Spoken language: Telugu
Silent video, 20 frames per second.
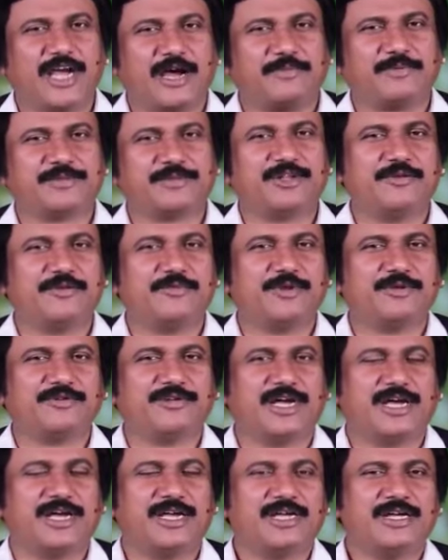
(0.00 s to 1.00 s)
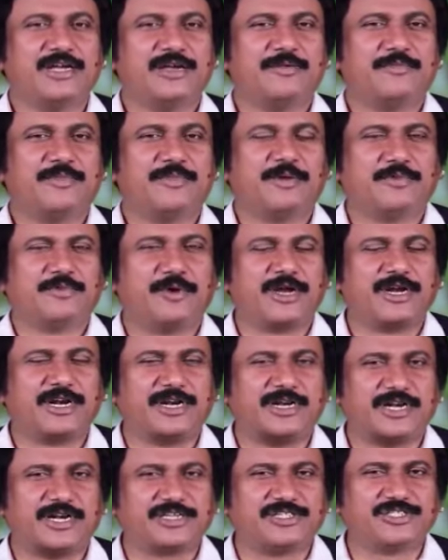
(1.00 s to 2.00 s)
ఆపదలో మీరున్న ప్రభువాన్ని
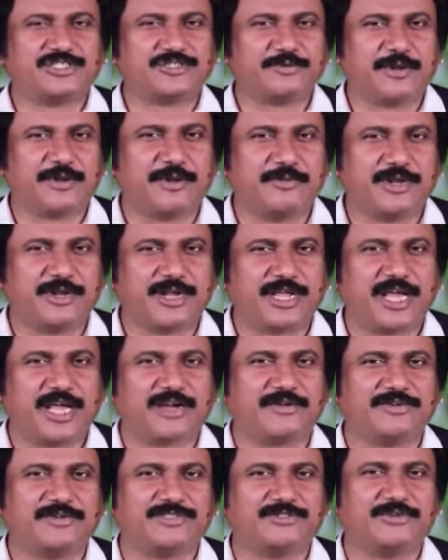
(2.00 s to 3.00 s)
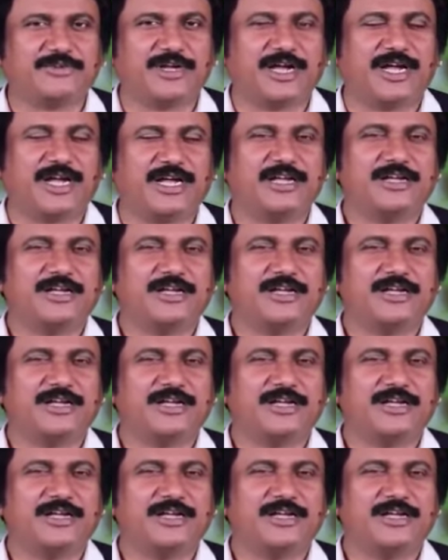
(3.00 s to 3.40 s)
రక్షించమని మీరు కేకవేస్తునుగా